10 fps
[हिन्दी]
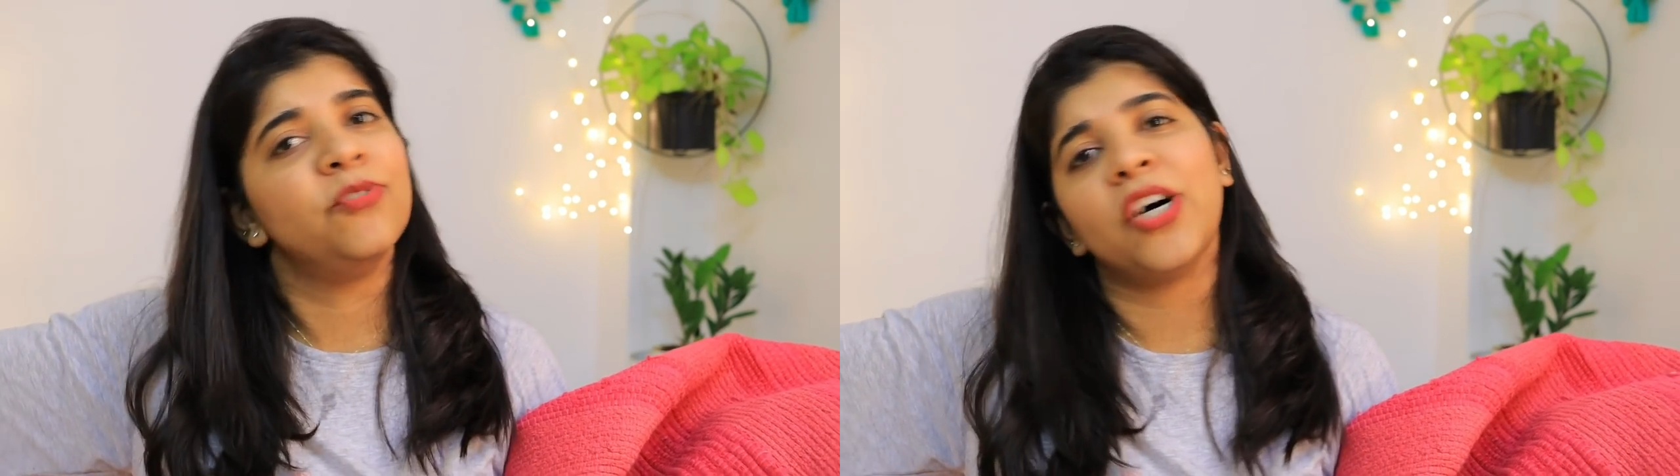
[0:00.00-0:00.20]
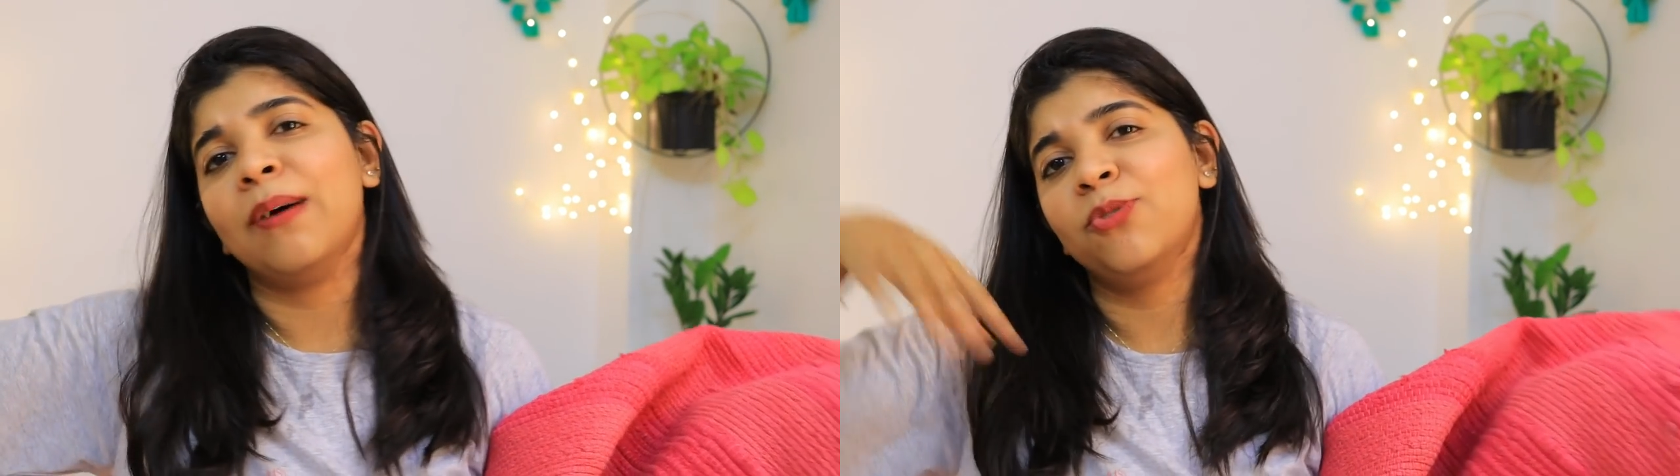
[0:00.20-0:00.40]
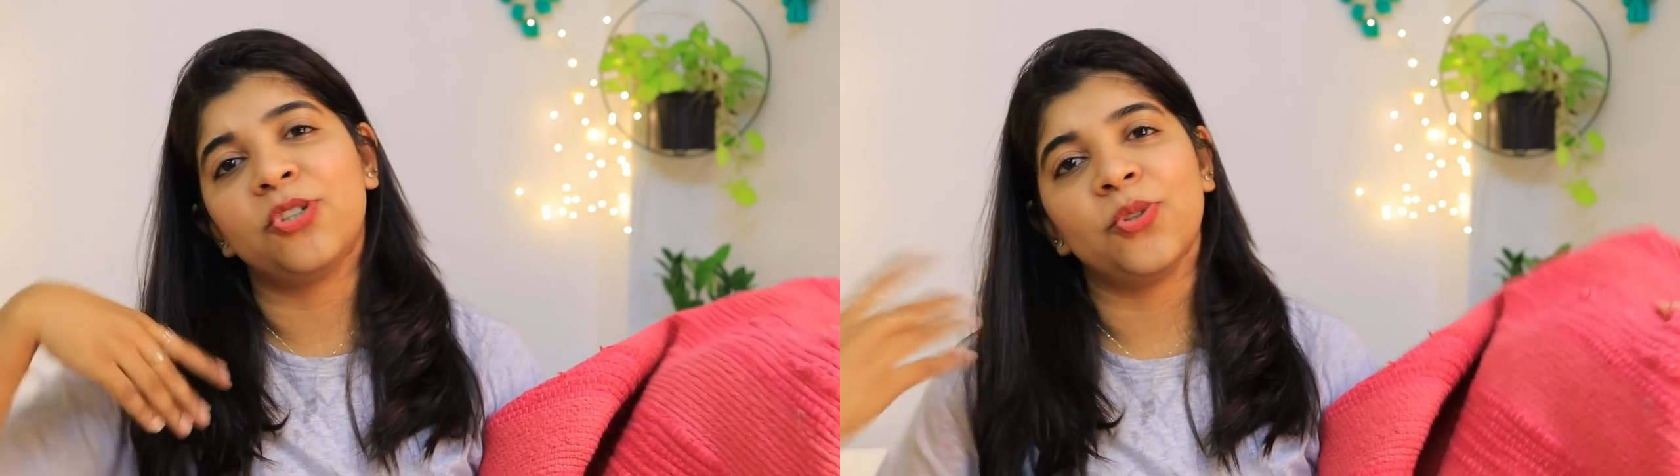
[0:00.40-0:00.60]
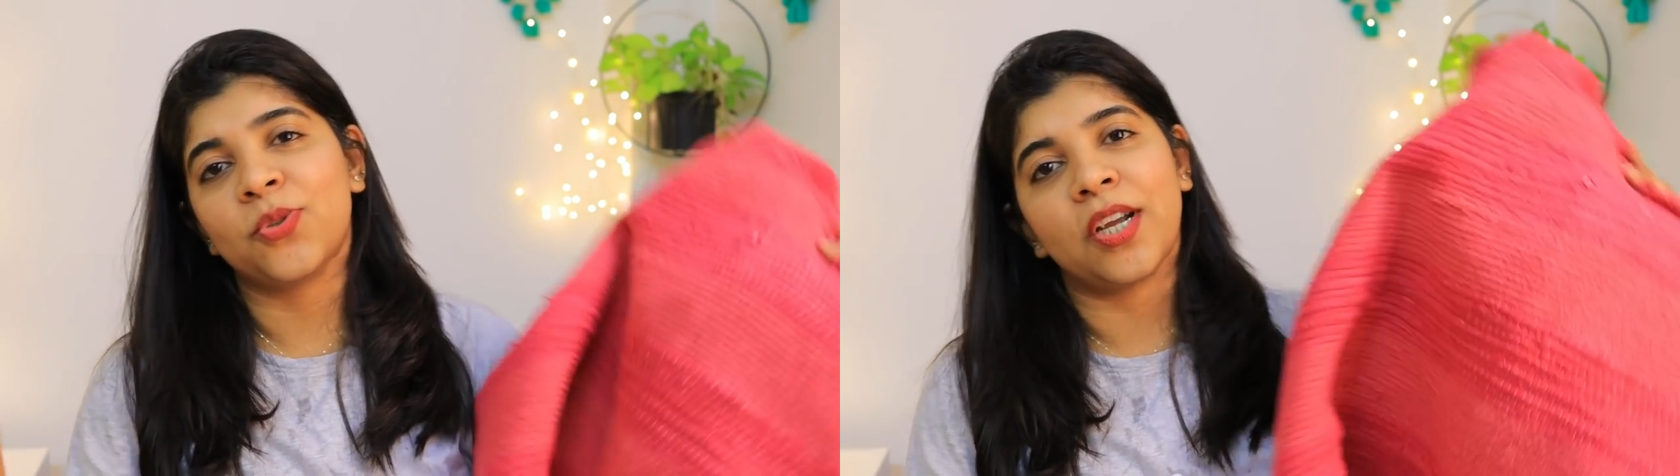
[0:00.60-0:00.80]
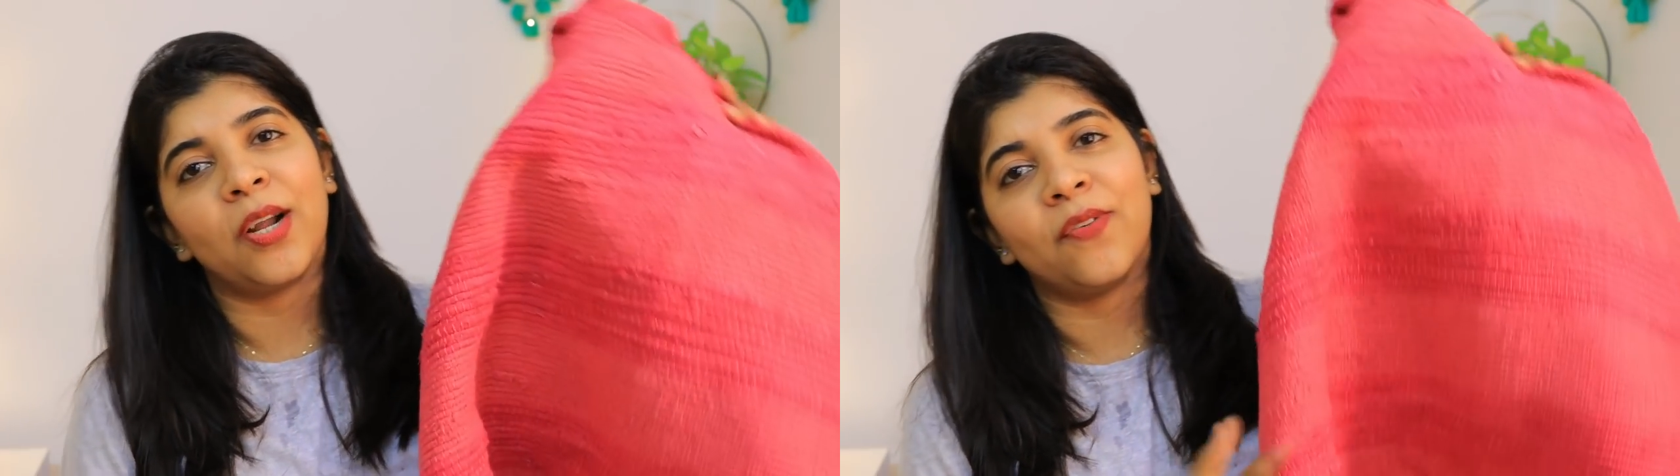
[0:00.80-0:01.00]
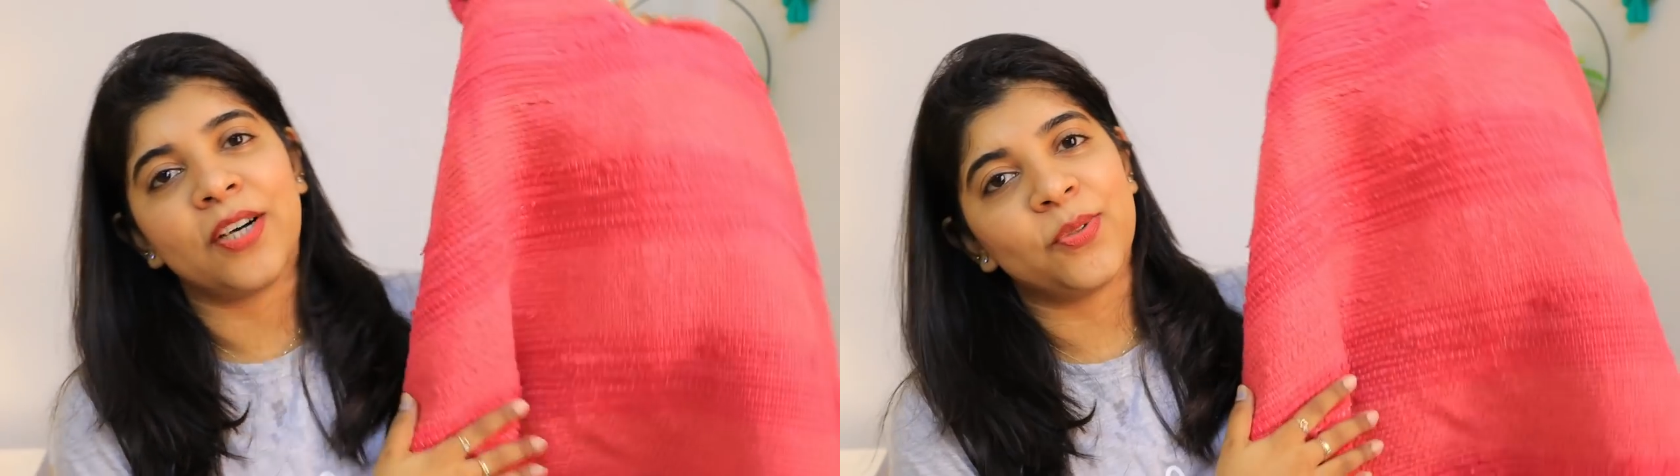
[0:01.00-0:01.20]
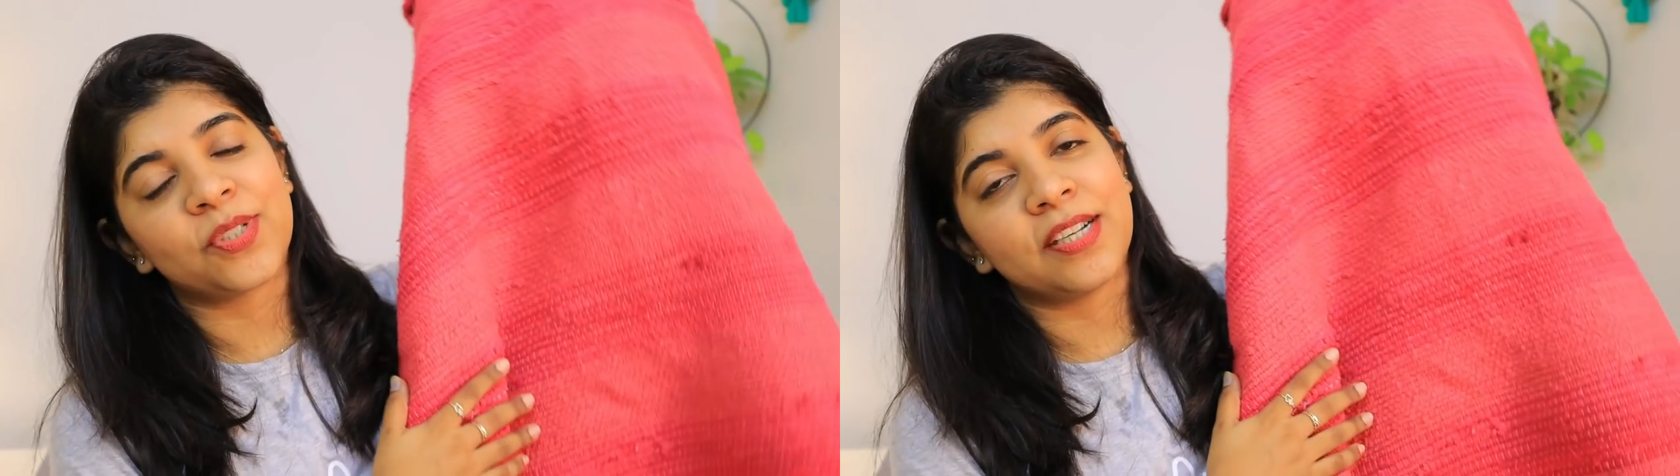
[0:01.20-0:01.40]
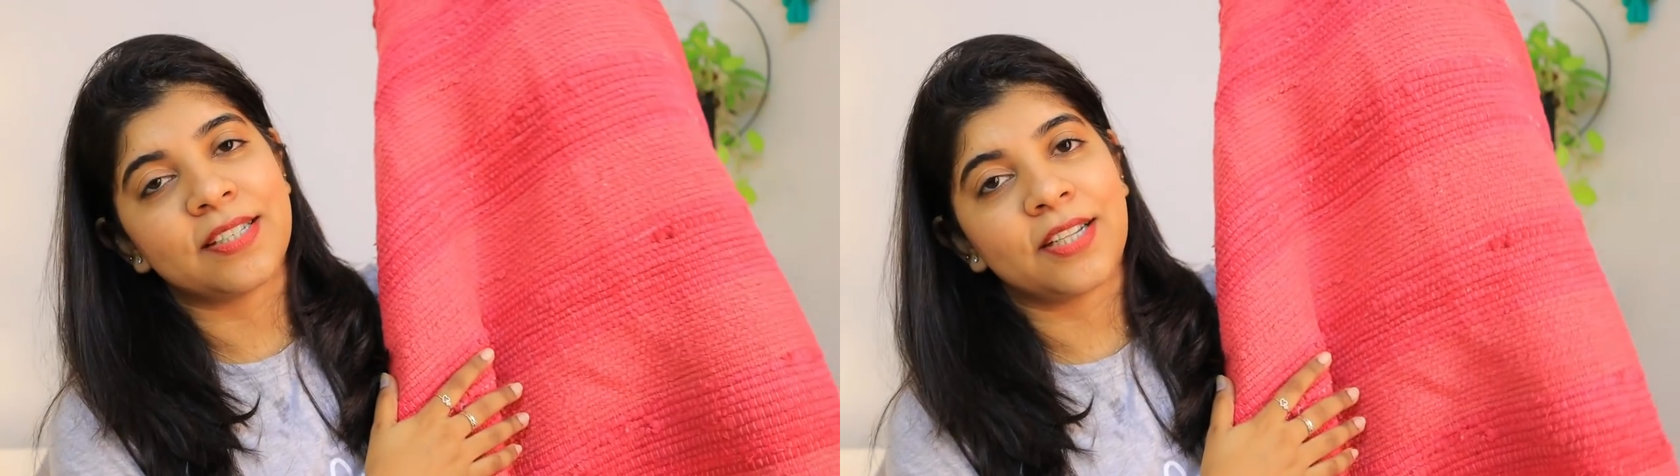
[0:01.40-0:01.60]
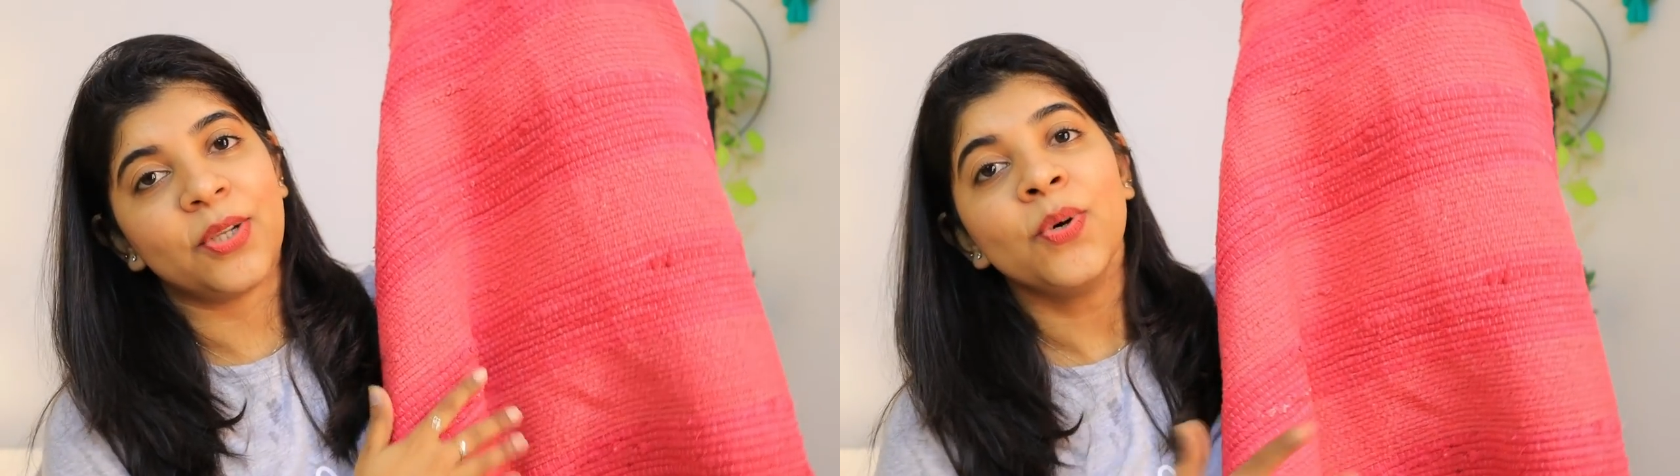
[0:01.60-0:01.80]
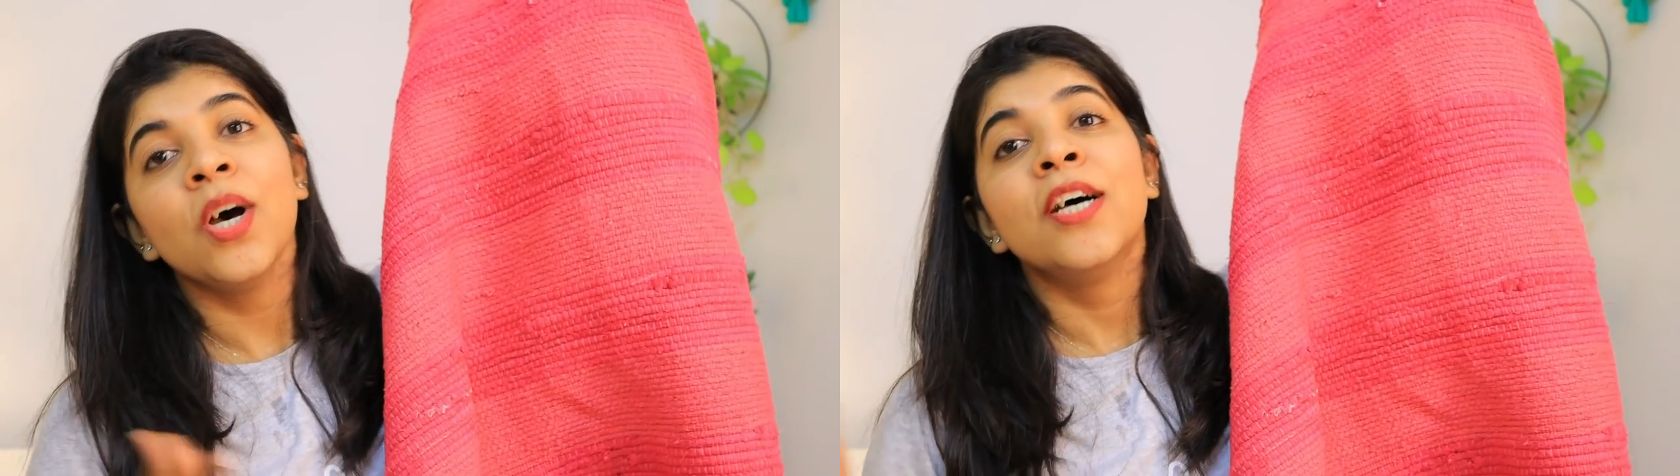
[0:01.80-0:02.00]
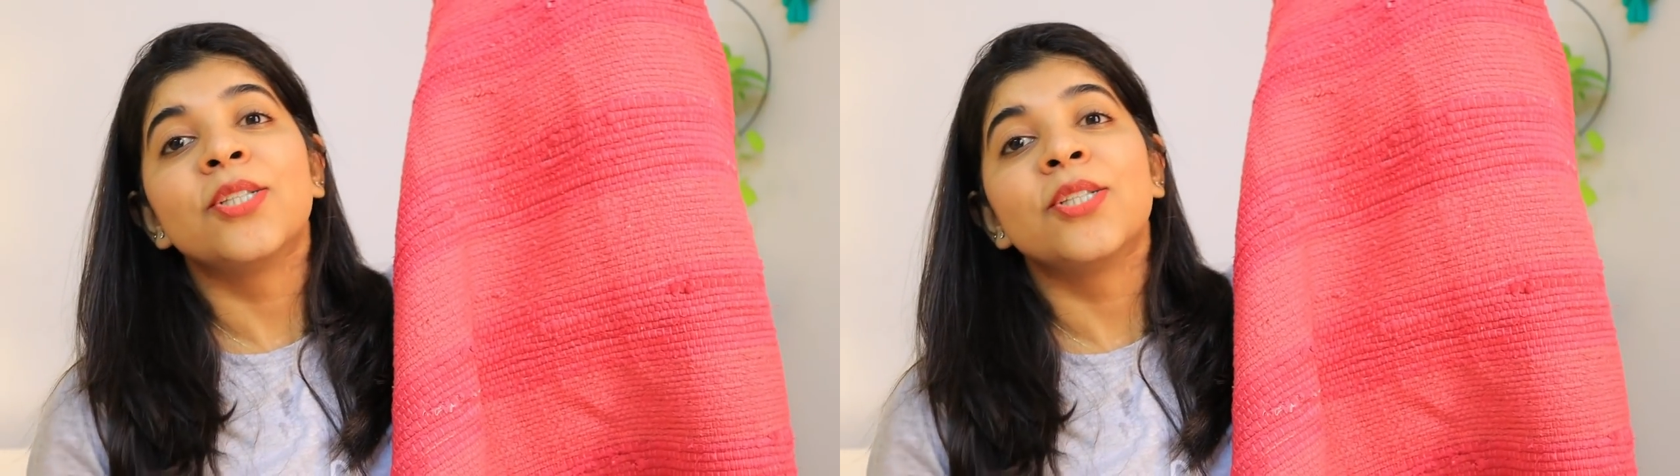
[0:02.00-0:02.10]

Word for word: जहाँ मुझे यूज़ करना वहाँ यूज़ कर सकती हूँ